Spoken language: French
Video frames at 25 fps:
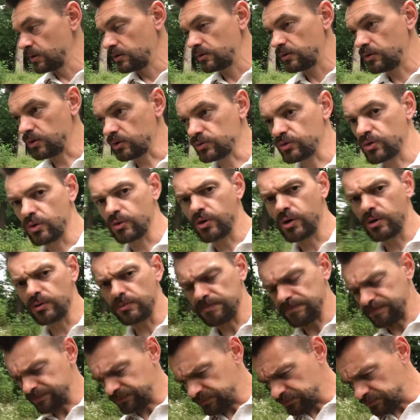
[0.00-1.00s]
l'octogone
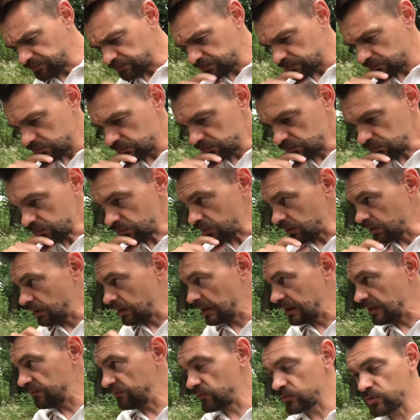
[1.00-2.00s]

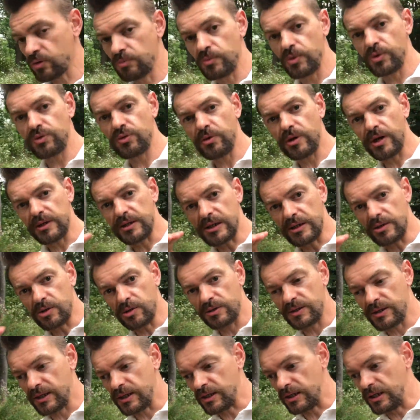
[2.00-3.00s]
et ils vont se mesurer à quelqu'un
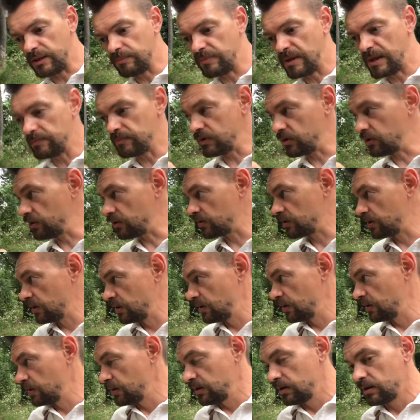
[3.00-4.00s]
qui a les mêmes, euh,
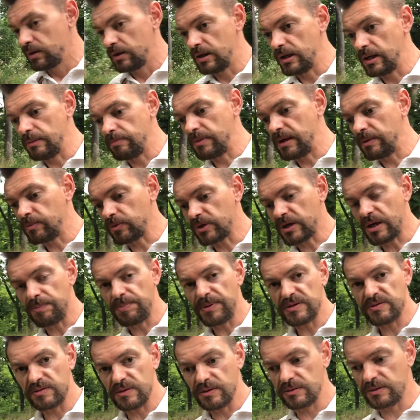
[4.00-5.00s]
les mêmes
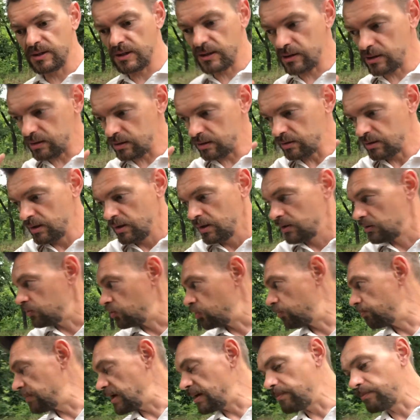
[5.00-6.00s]
capacités,
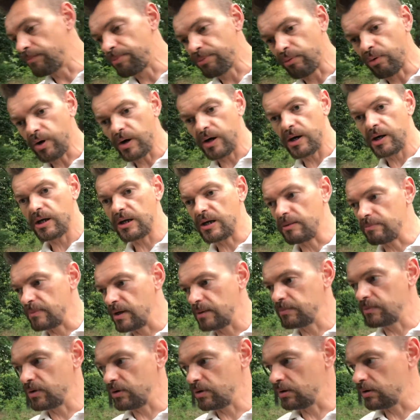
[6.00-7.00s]
le même poids, la
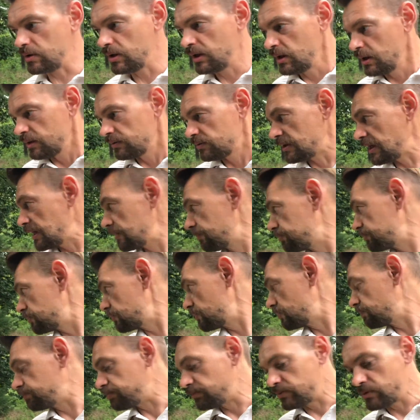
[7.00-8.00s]
même euh, taille
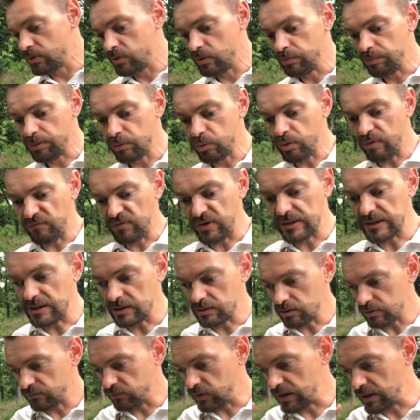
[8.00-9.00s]
au prou, enfin
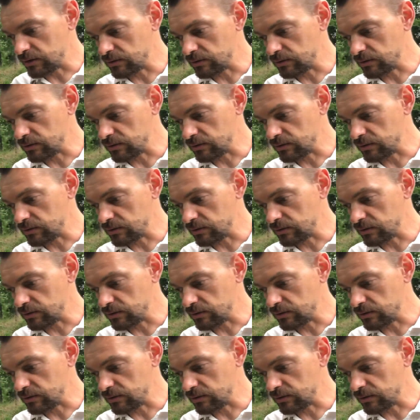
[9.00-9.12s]
quelqu'un, voilà,